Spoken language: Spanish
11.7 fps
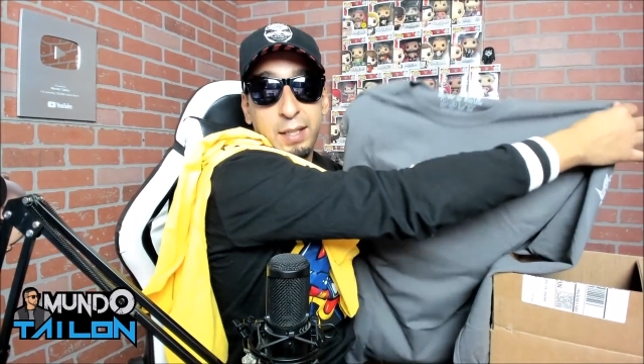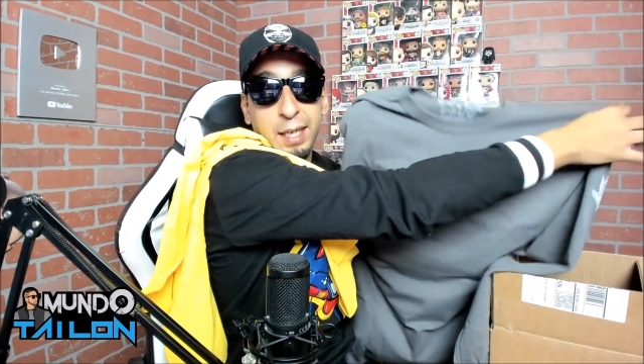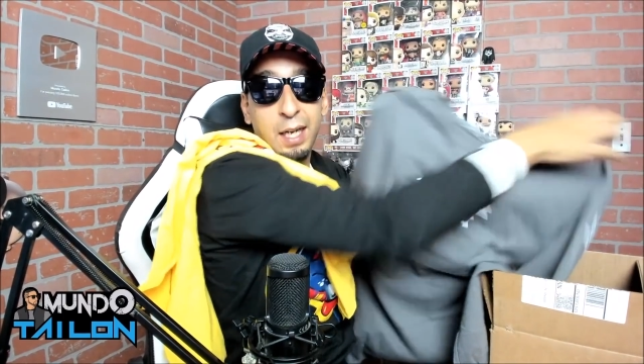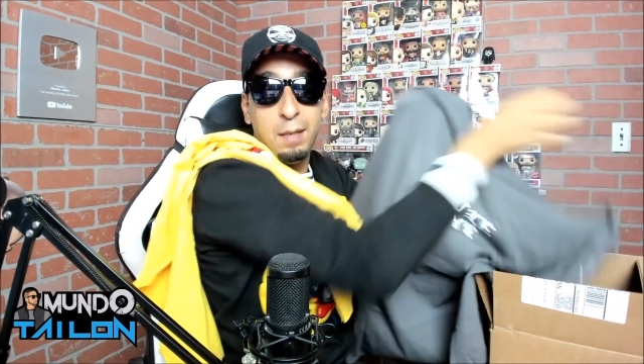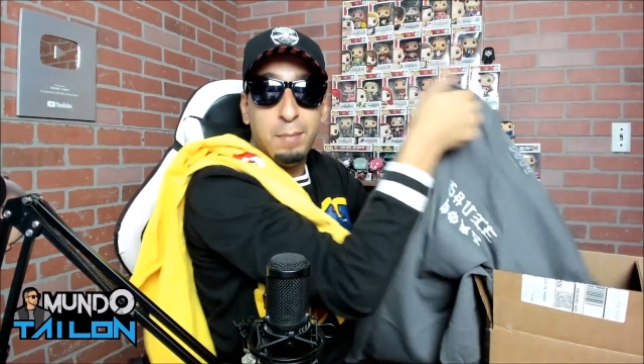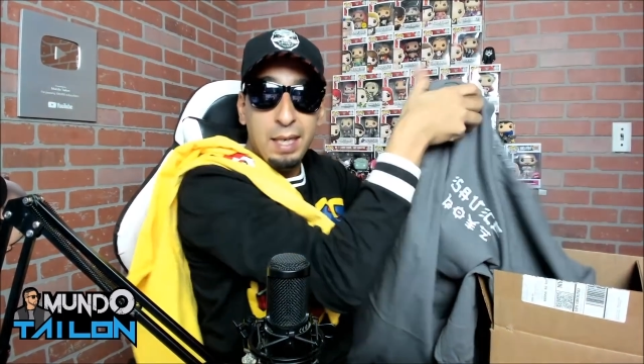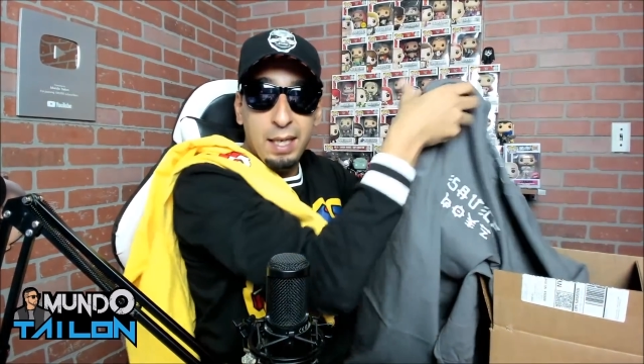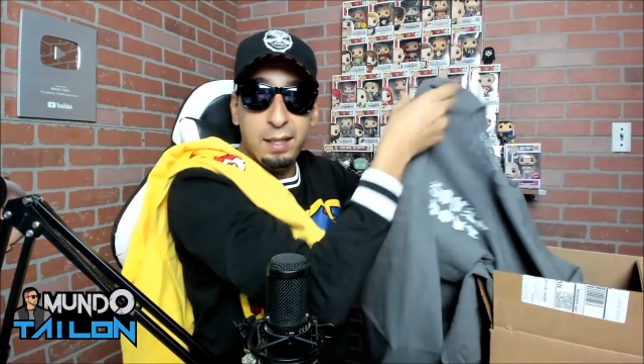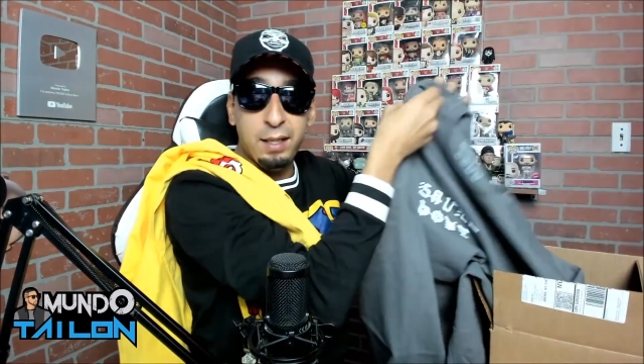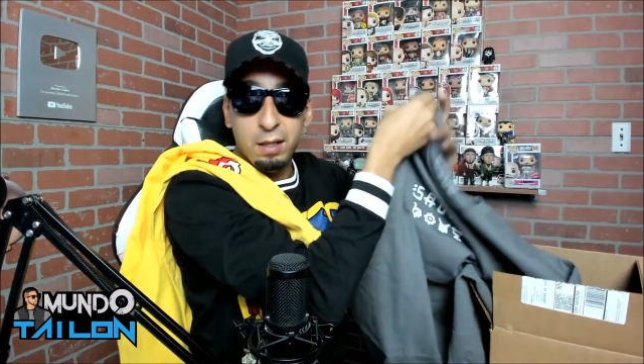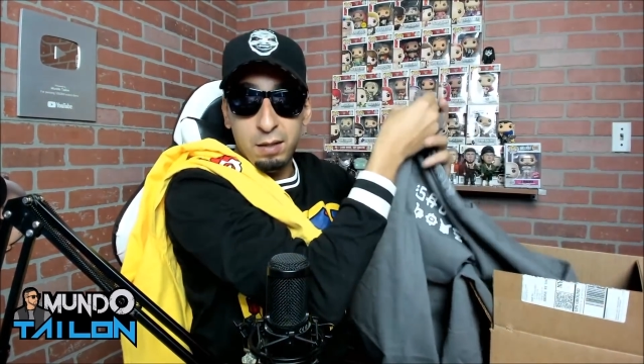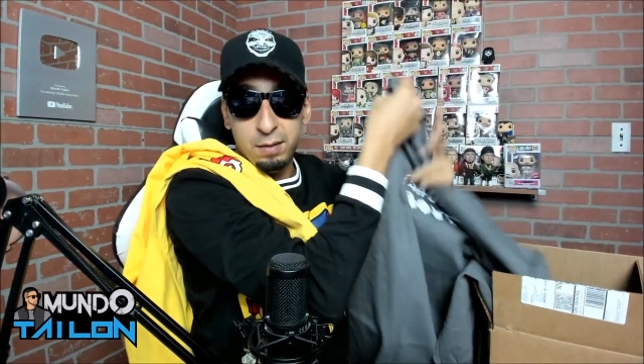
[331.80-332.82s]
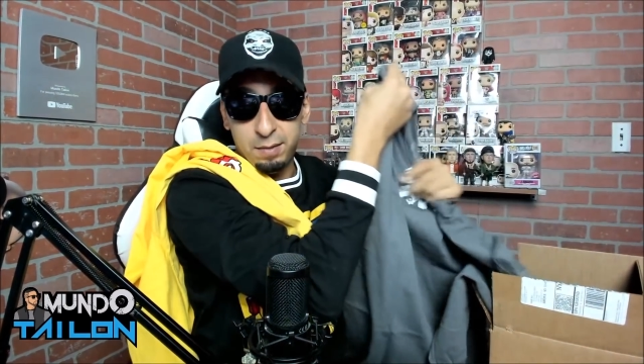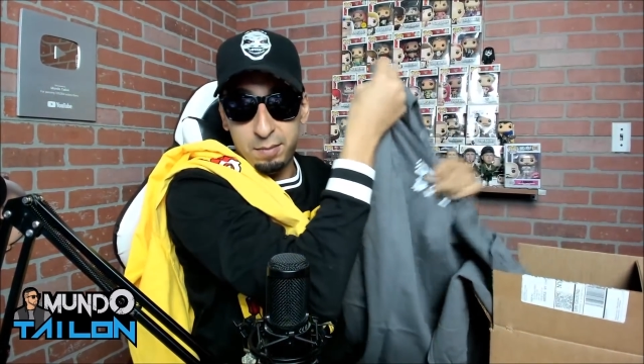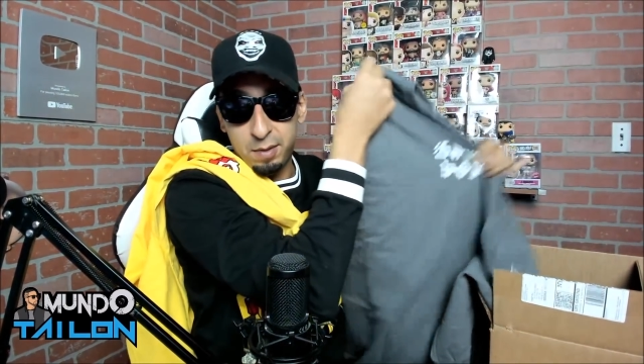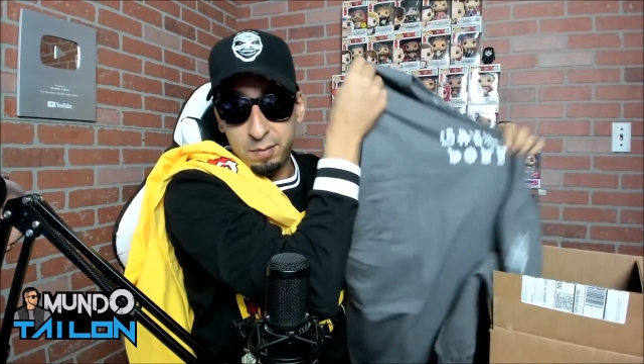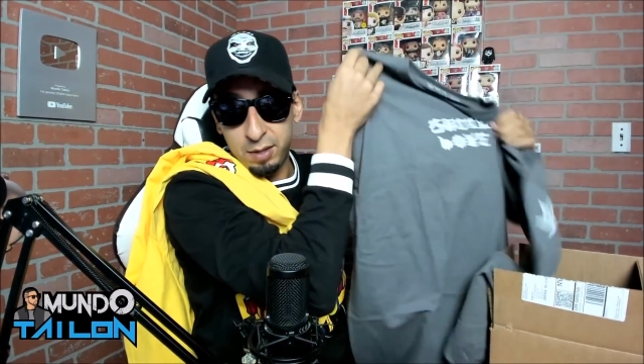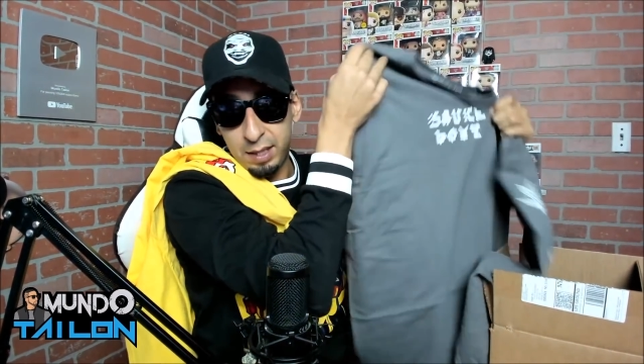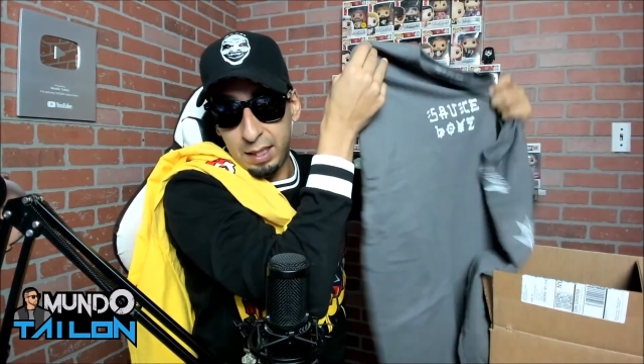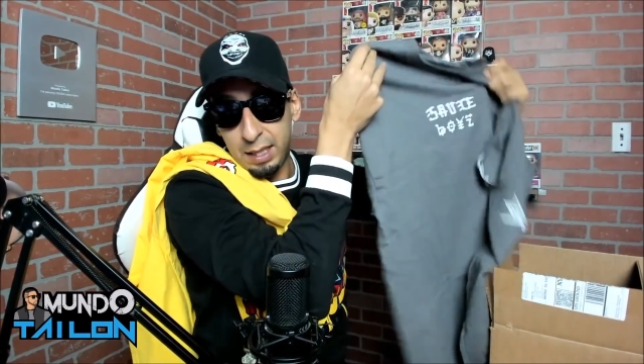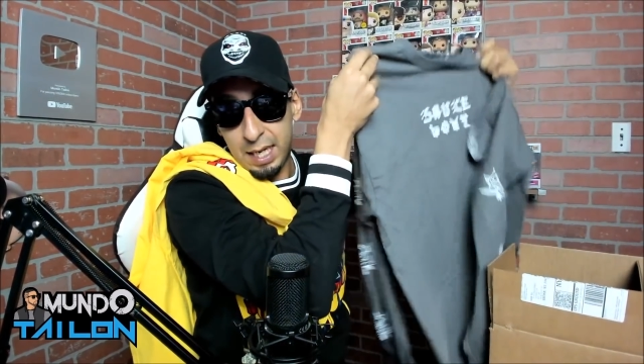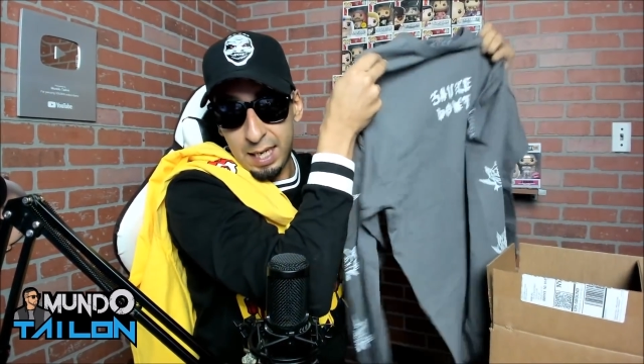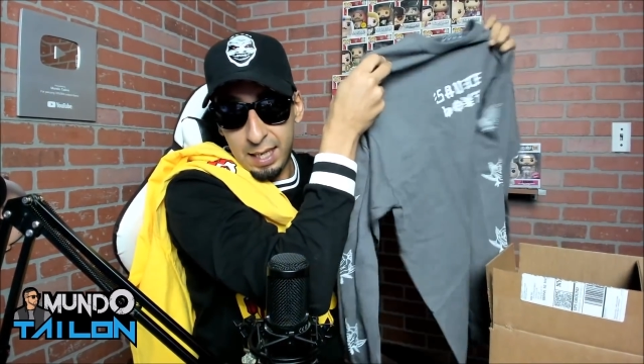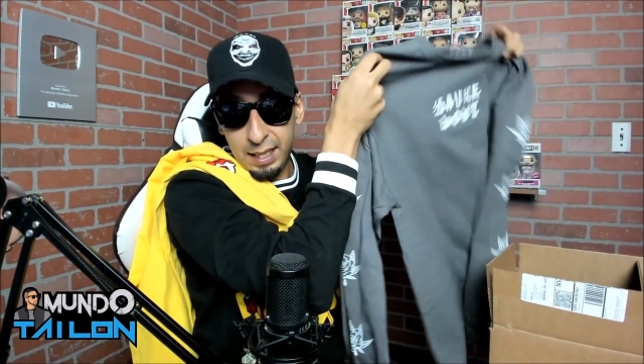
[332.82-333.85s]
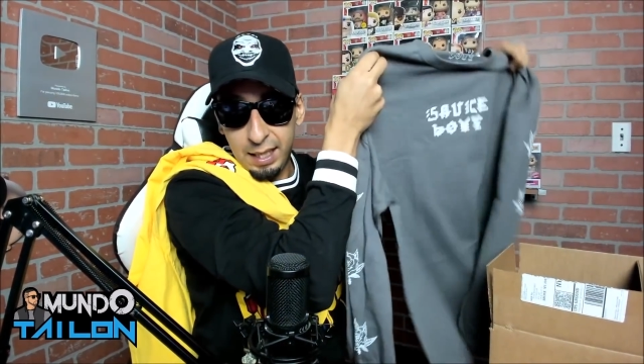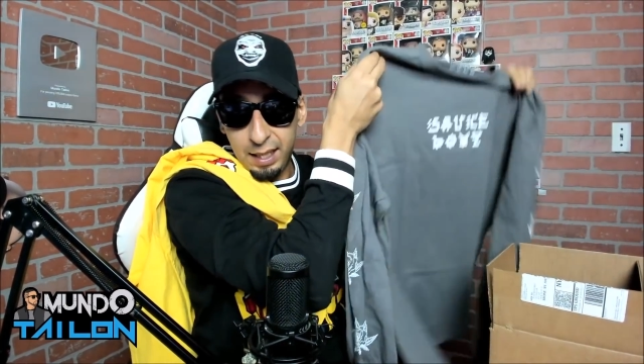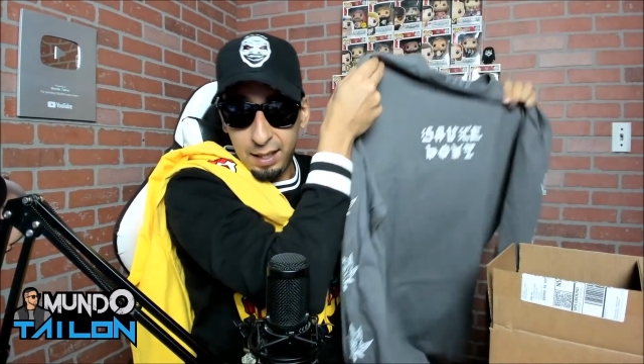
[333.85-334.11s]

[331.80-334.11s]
en el medio. Vamos a ponerlas ahí.